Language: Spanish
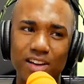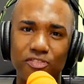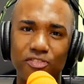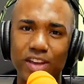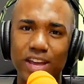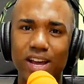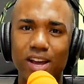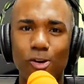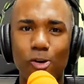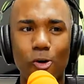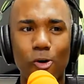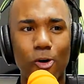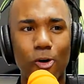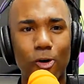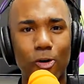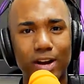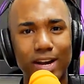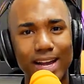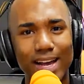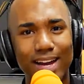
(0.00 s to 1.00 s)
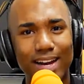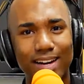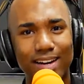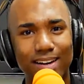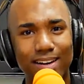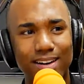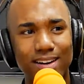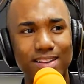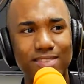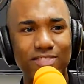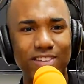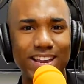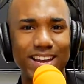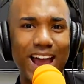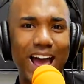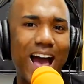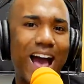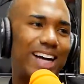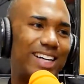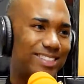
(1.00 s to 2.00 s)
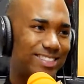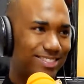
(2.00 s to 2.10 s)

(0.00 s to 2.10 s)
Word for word: café con Jorge Rivera.